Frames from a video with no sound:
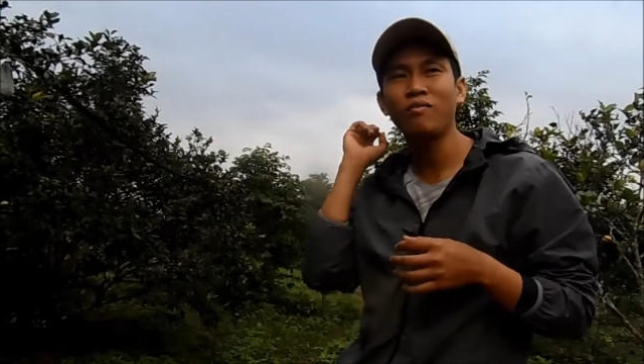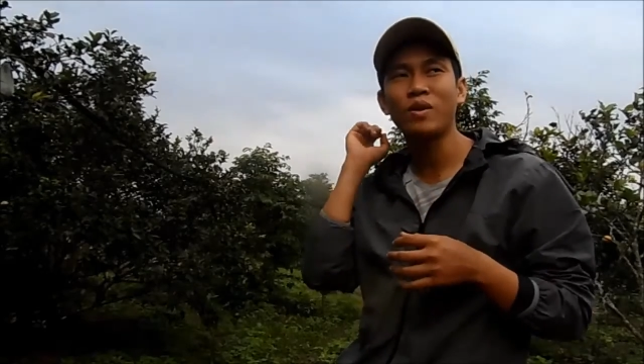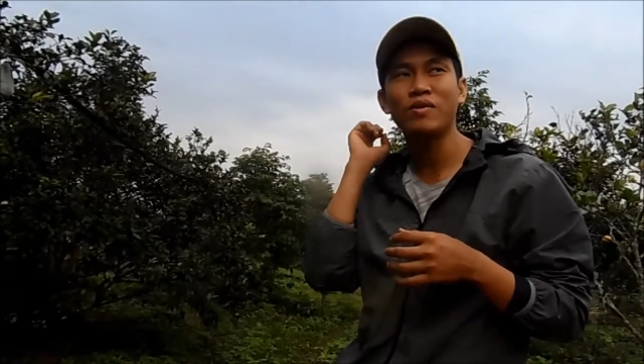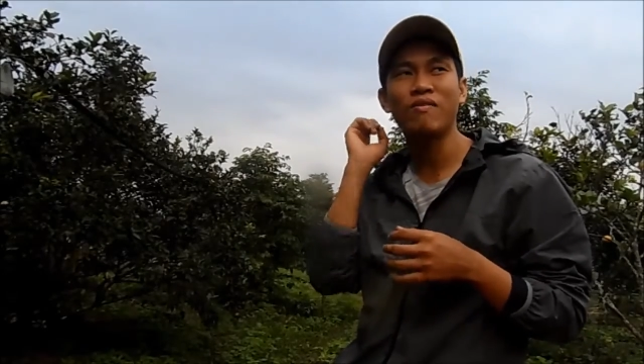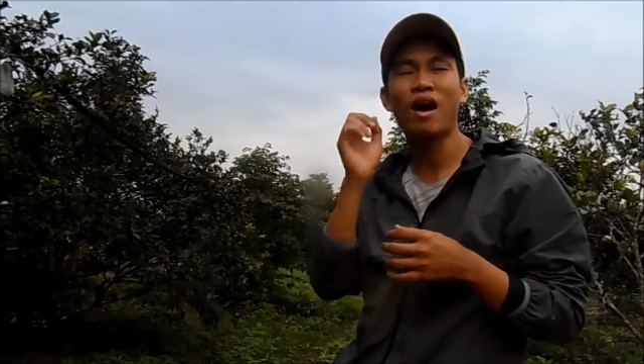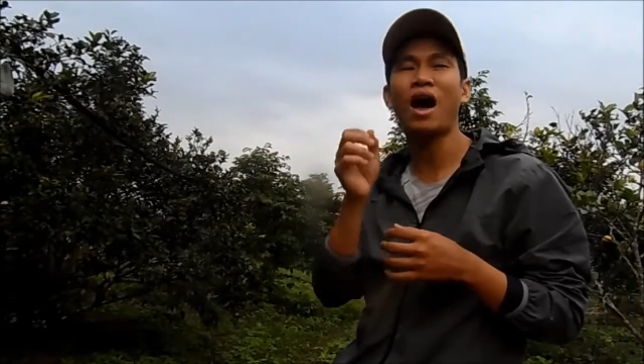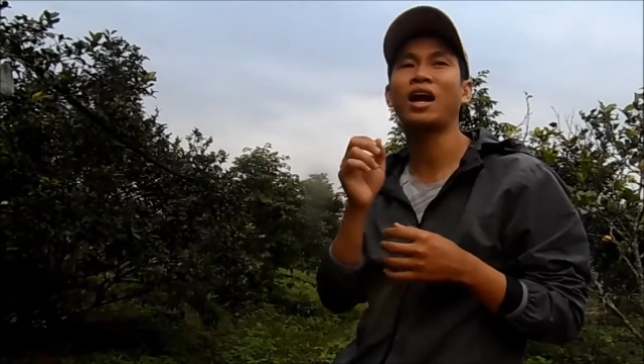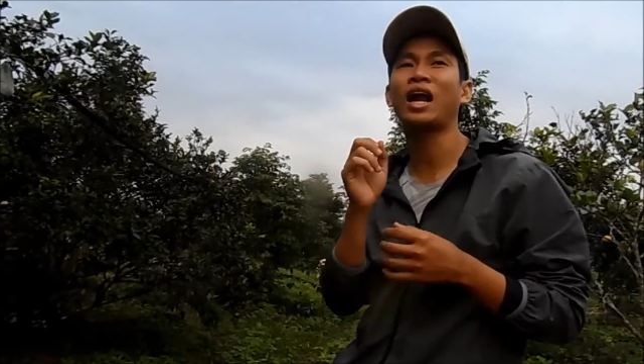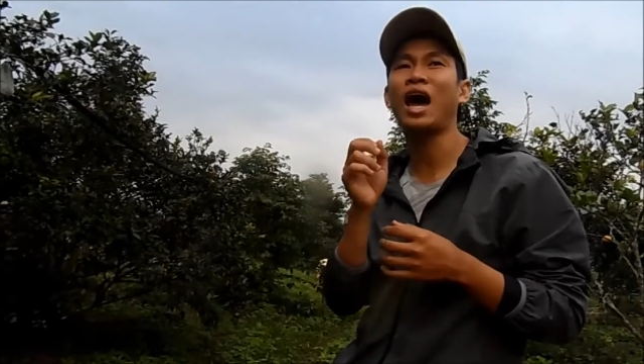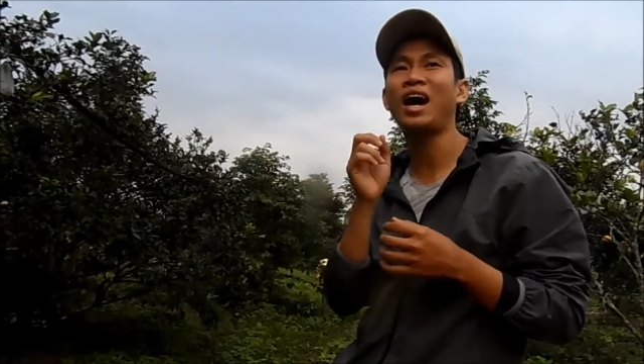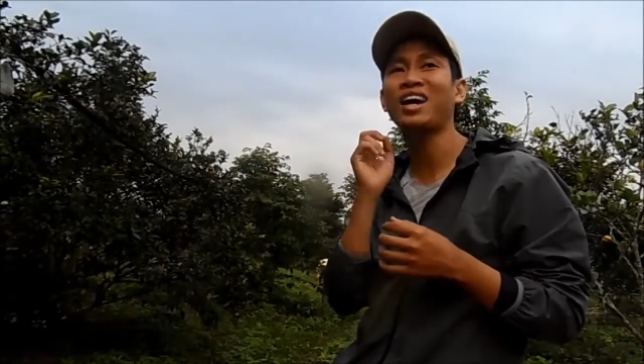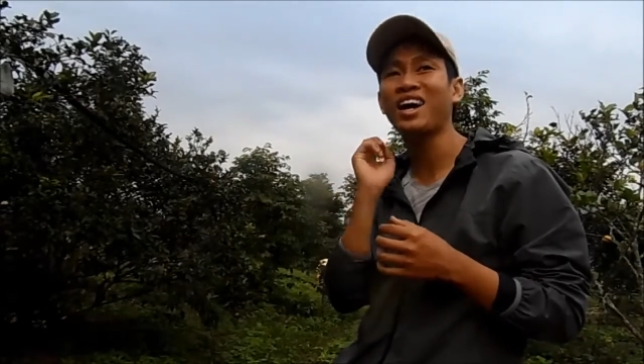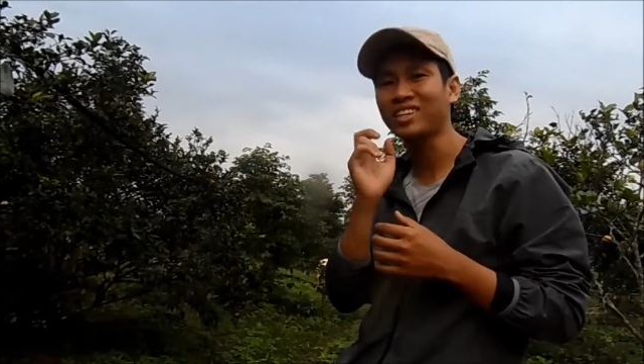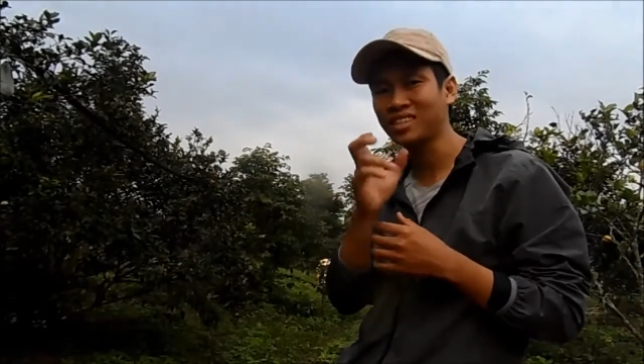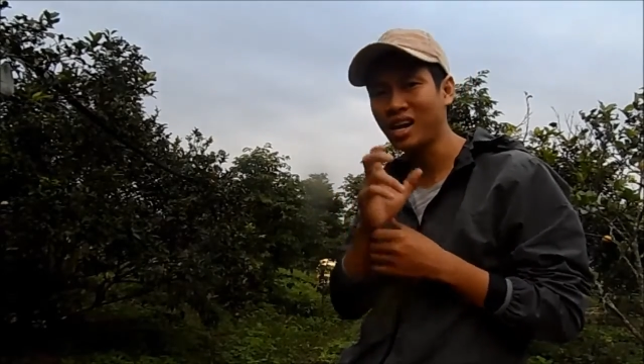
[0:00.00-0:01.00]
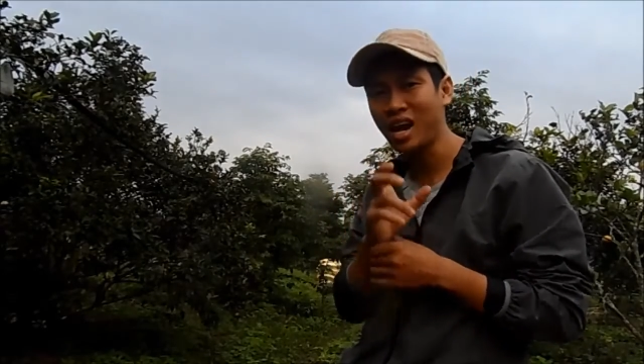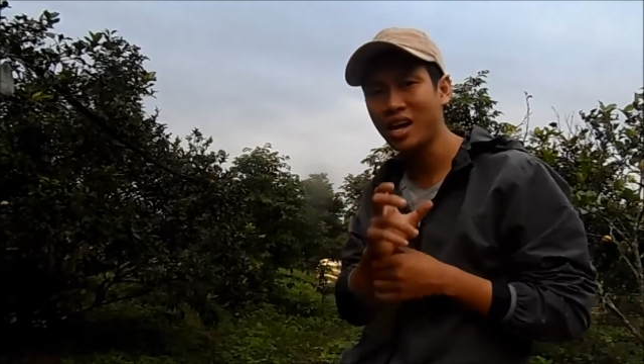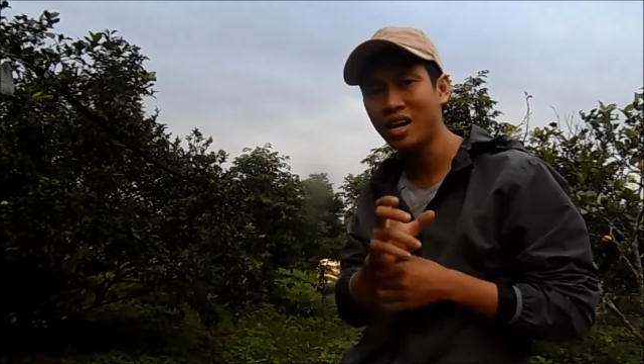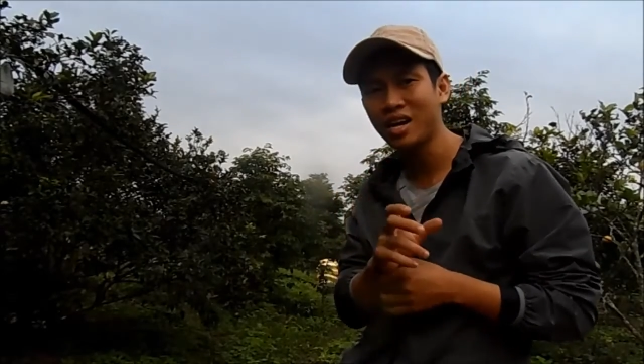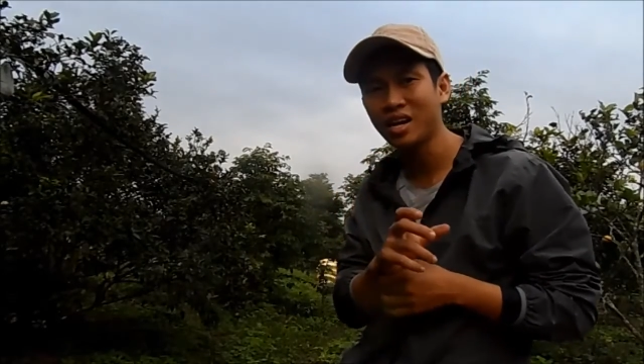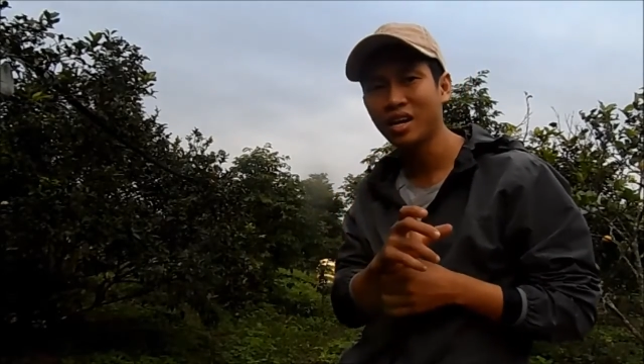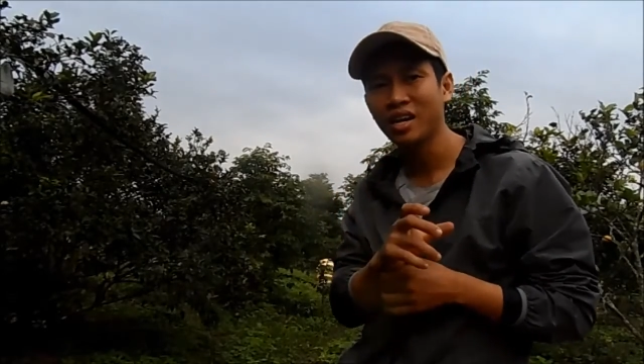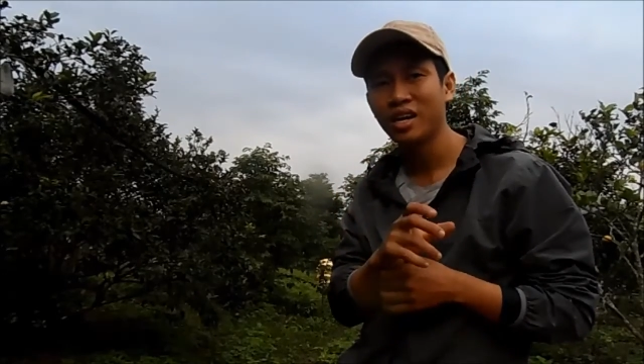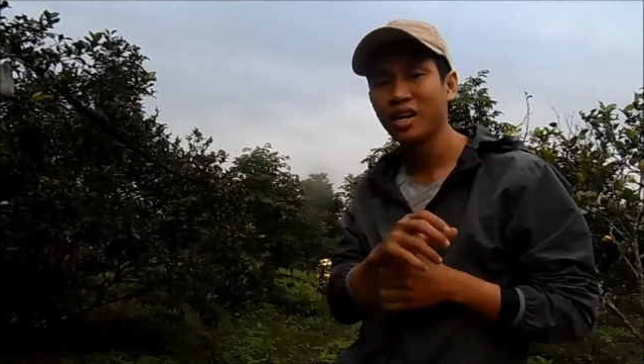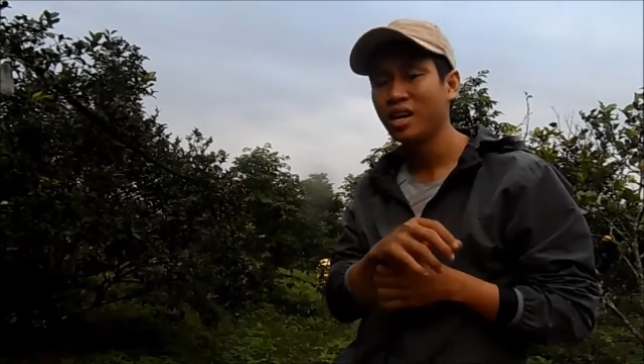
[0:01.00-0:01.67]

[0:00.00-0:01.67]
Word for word: nó bị vàng lá gan xanh,